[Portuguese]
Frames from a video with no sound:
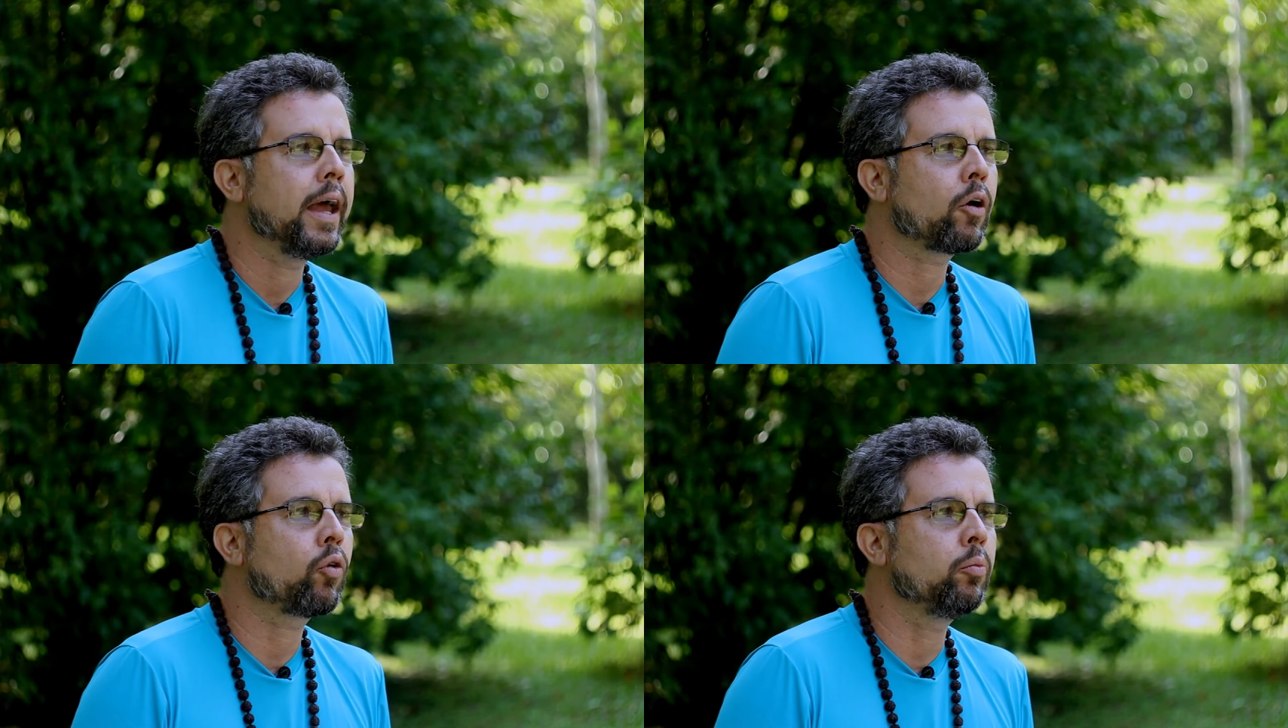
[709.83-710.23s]

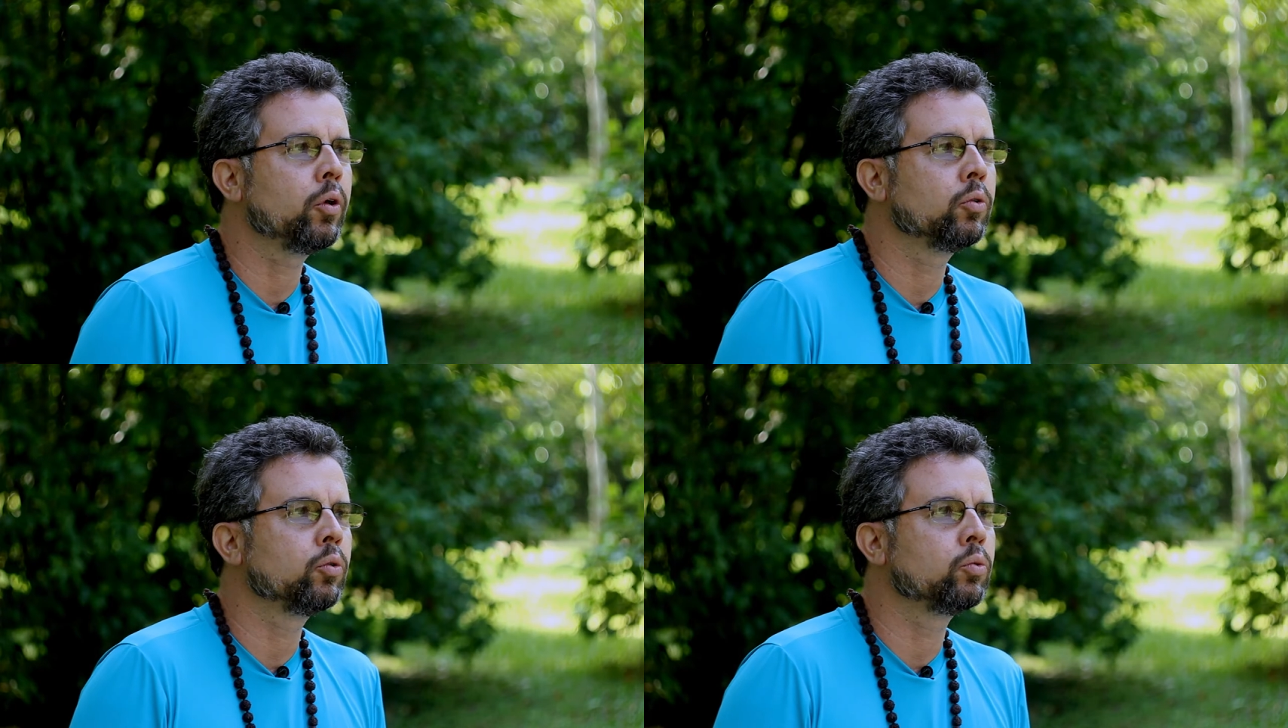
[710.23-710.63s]
é,
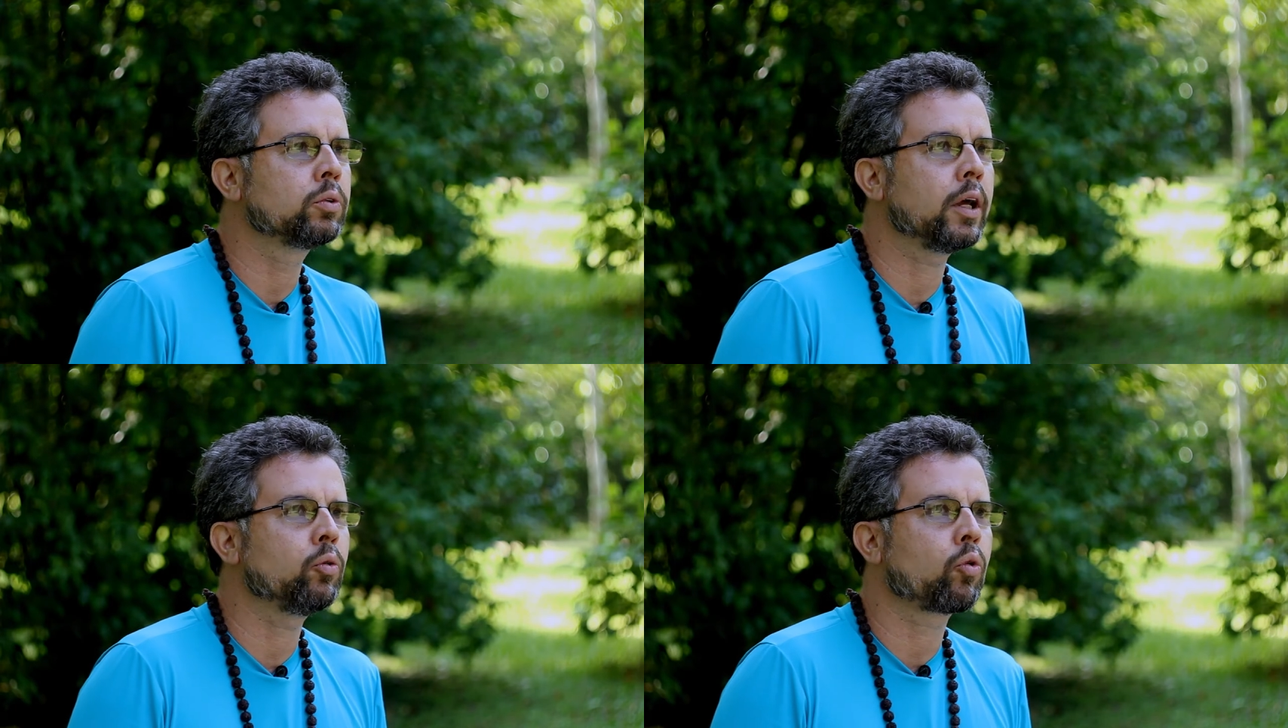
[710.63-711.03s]
como eu
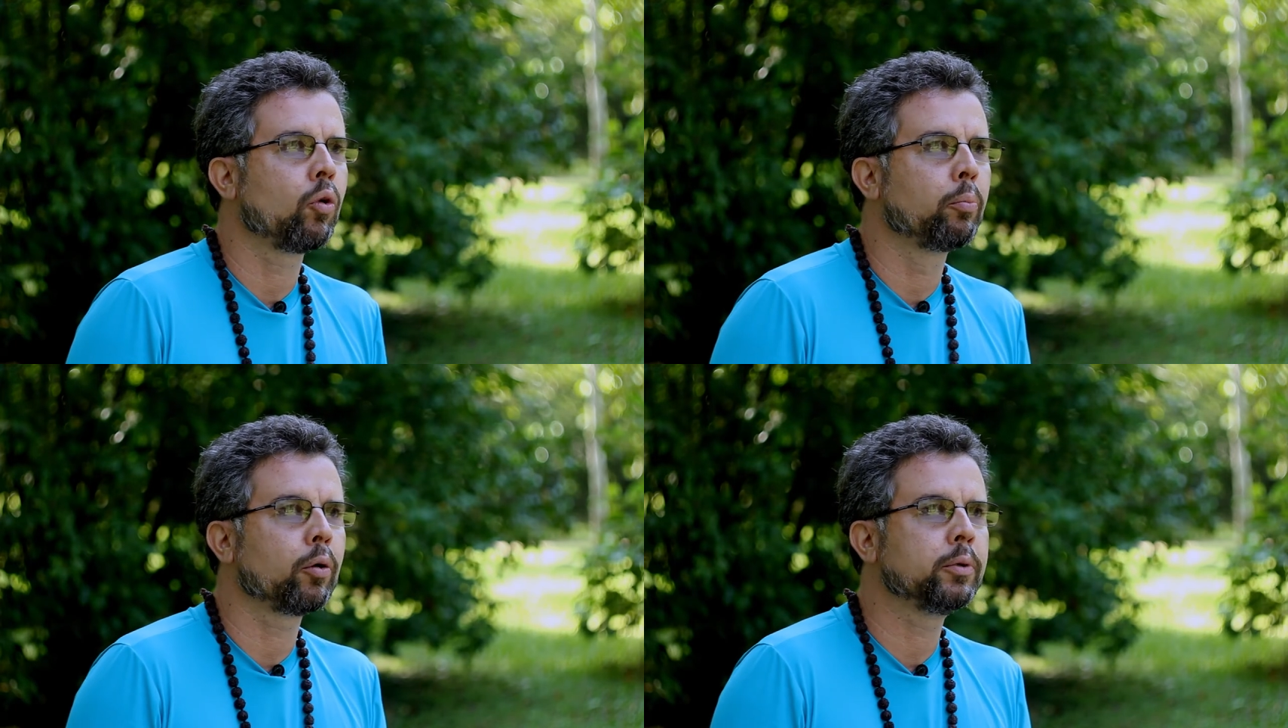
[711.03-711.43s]
não tenho um
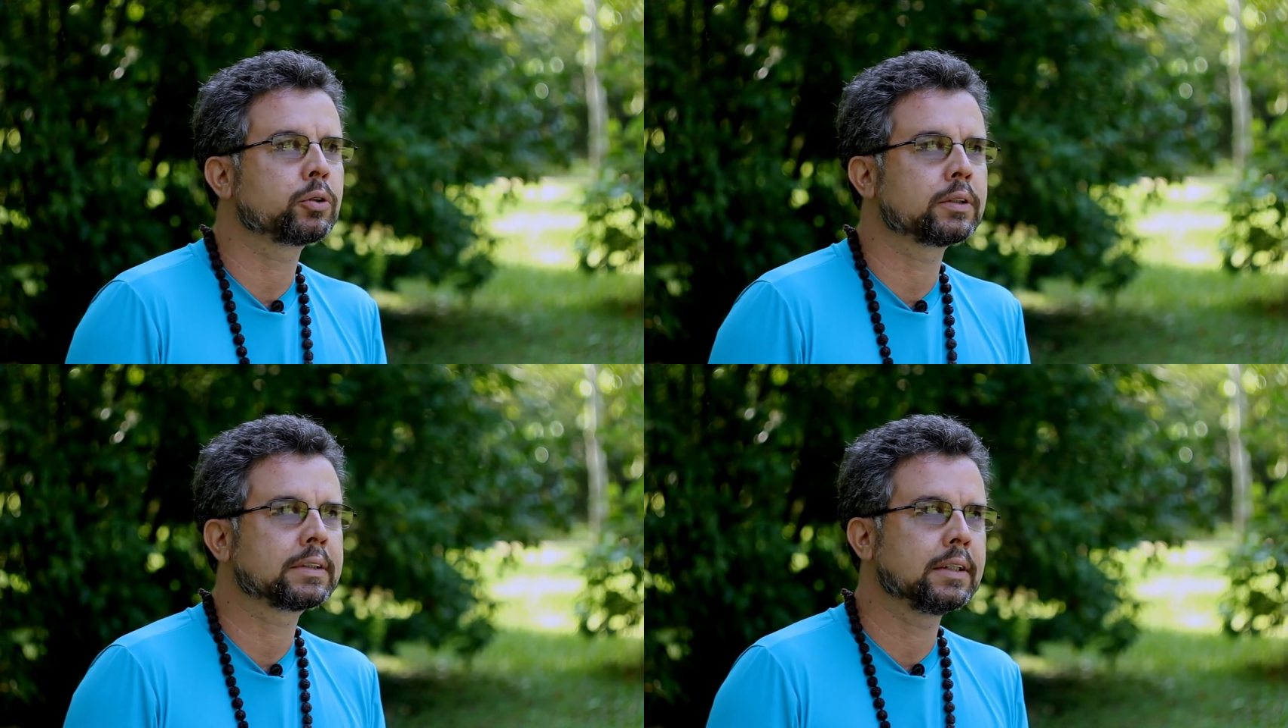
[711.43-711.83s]

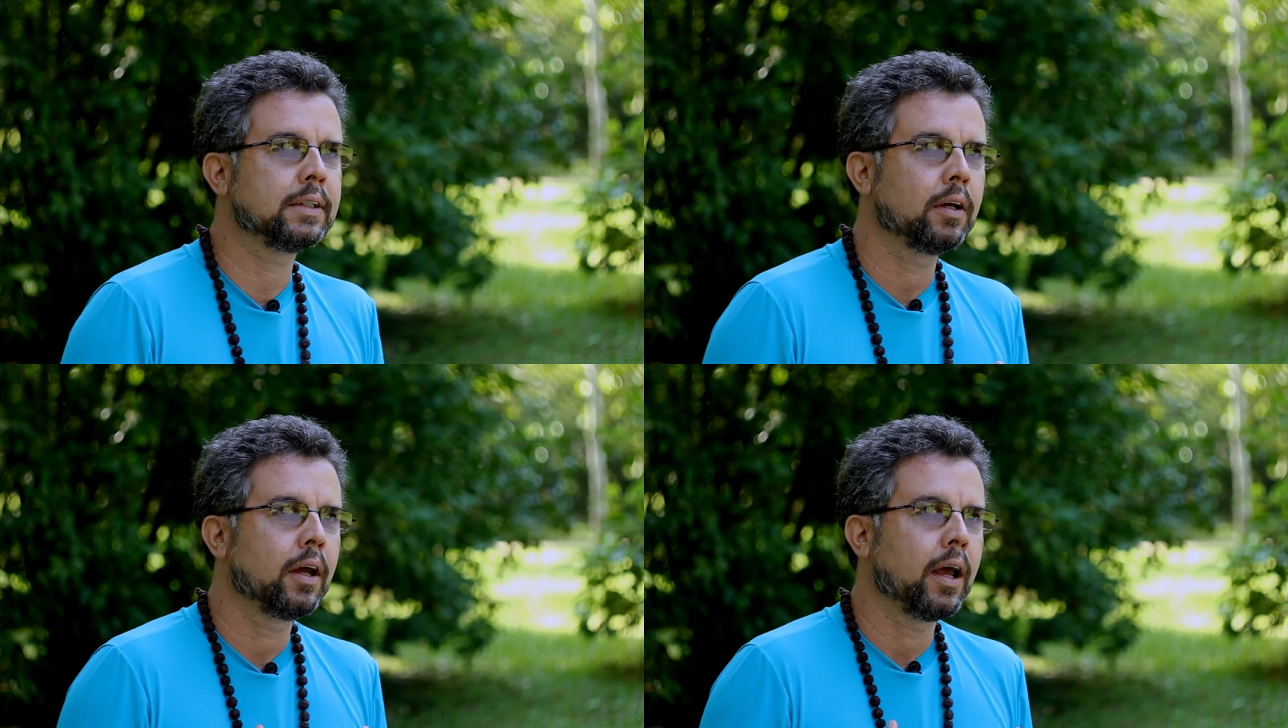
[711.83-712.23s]
compromisso
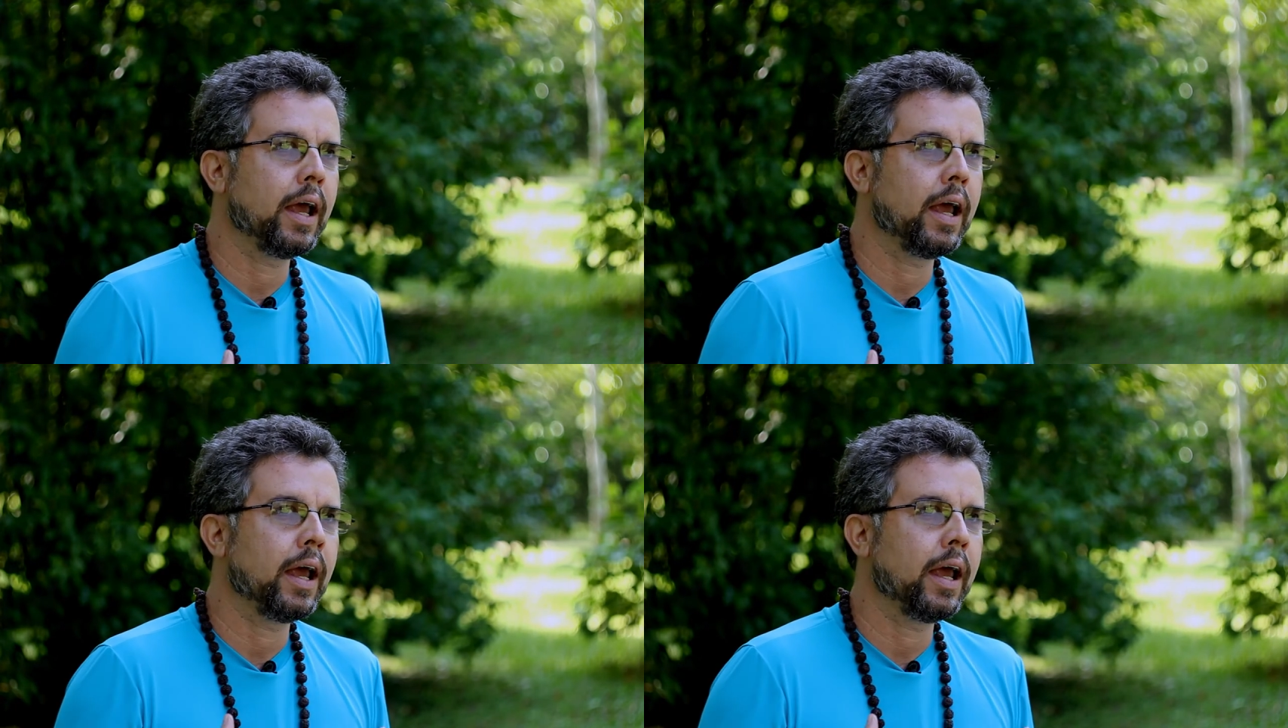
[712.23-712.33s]
assim